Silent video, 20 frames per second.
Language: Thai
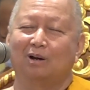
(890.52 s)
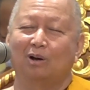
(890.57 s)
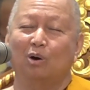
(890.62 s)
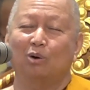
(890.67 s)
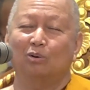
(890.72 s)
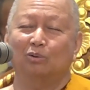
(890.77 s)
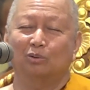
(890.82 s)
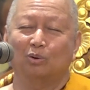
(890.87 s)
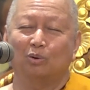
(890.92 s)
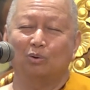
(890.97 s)
ล
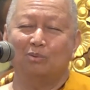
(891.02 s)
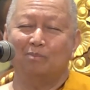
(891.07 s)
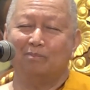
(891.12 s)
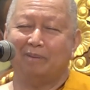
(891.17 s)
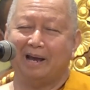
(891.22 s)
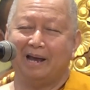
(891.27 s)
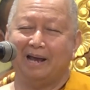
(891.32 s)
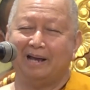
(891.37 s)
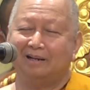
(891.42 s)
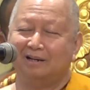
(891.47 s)
งทุน
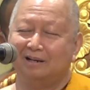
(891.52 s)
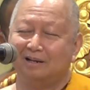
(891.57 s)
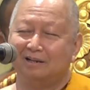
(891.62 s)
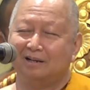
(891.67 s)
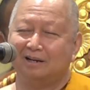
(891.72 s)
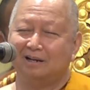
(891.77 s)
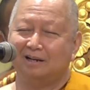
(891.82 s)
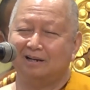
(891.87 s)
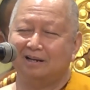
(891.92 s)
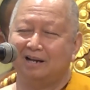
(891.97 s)
แพงเหลือ
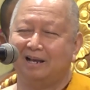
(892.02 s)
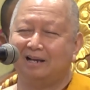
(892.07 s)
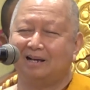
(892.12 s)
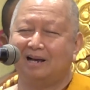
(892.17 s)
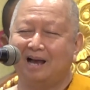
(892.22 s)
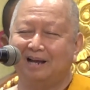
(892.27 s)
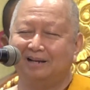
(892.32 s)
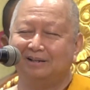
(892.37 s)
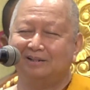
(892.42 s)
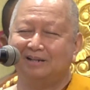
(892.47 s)
เกินใน
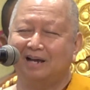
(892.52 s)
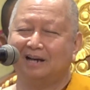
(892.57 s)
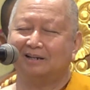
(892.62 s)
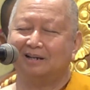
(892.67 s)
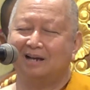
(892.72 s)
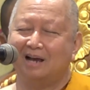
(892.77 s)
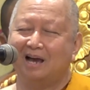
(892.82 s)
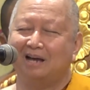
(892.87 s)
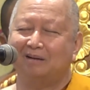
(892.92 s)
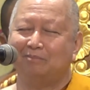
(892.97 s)
การจัด
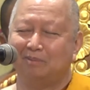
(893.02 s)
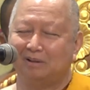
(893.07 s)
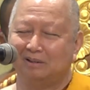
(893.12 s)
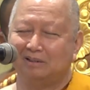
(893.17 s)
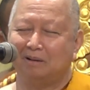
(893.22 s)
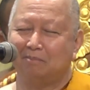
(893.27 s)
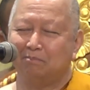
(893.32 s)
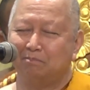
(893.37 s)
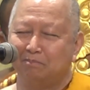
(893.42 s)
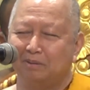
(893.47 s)
งานประ
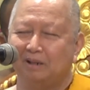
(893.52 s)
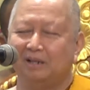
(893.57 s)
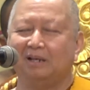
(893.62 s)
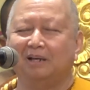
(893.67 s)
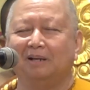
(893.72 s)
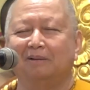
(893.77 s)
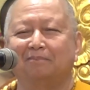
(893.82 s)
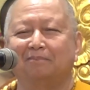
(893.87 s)
จำปี